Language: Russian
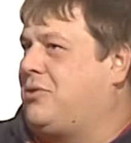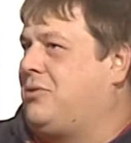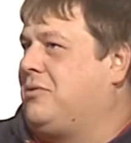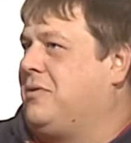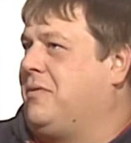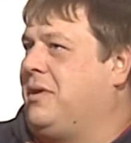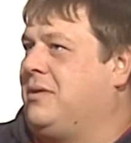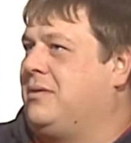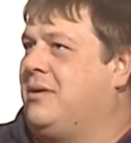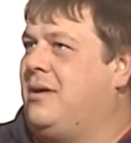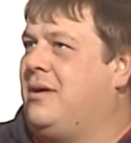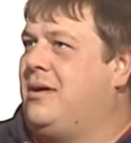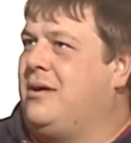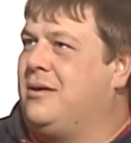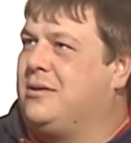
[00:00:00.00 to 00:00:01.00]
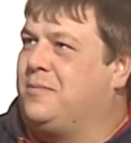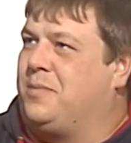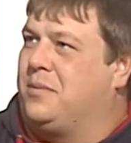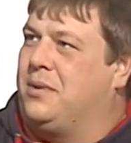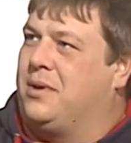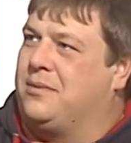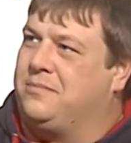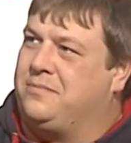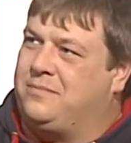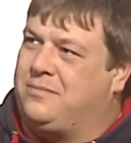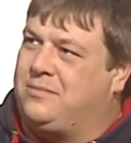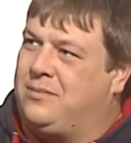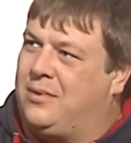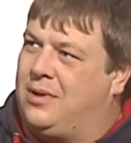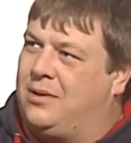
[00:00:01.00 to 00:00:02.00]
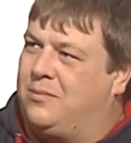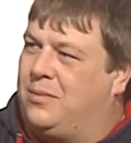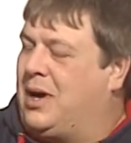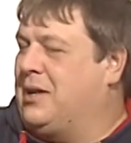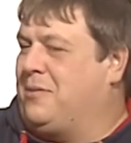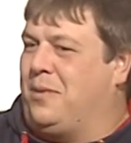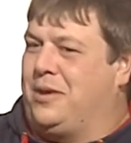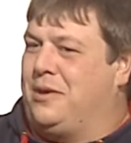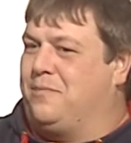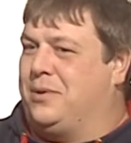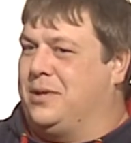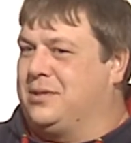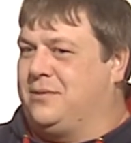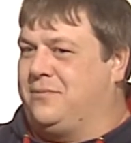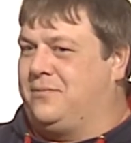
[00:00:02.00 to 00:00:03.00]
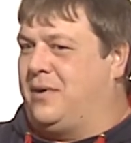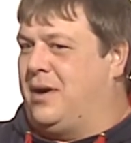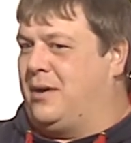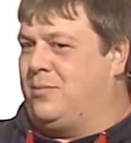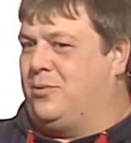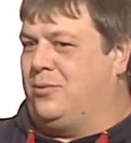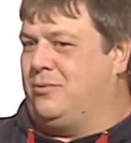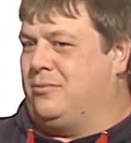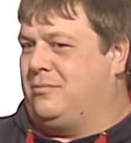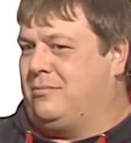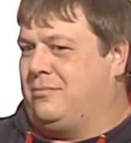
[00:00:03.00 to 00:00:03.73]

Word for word: он говорил, например, мы отменим призыв в армию.